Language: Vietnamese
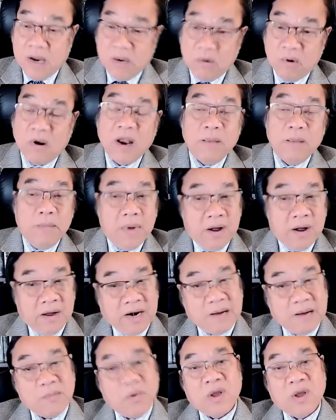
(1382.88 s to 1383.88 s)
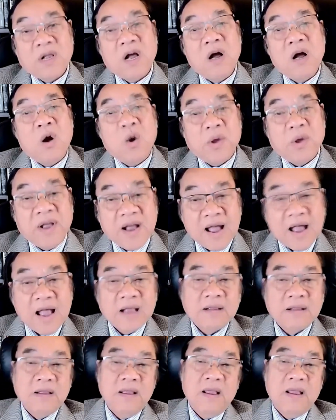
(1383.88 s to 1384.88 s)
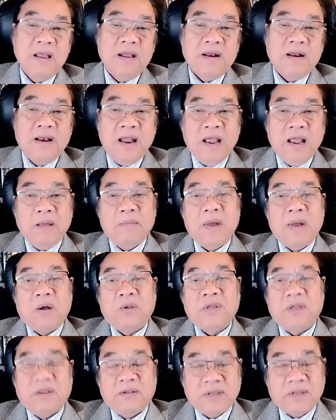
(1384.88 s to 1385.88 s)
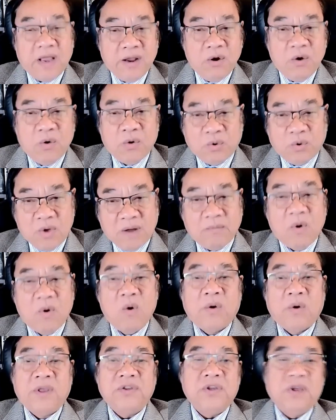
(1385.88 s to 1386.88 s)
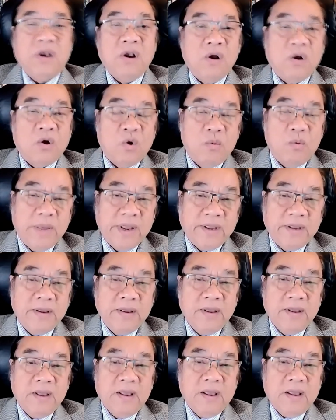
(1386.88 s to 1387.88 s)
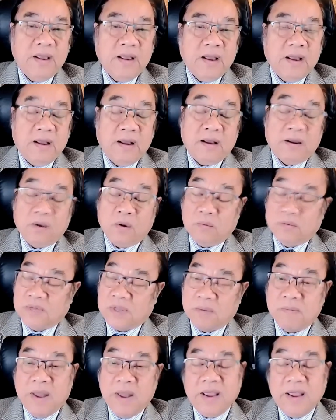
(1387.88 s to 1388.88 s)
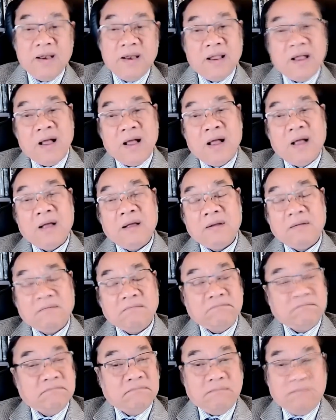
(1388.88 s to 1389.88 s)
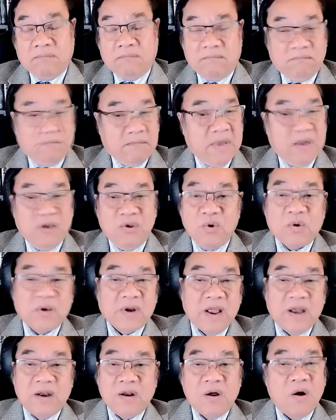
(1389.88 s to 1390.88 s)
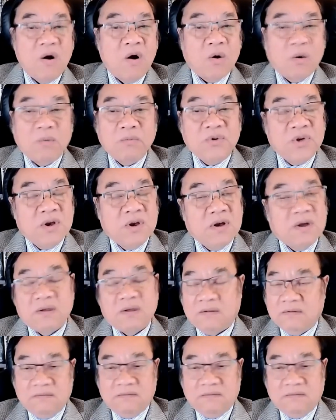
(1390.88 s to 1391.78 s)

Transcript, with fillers: đâu nó lại mở ra một cái cơ hội khác để mà có thể thay đổi toàn bộ cái chiến lược của mình à, cũng rất may là bên Ukraine nó họ cũng chưa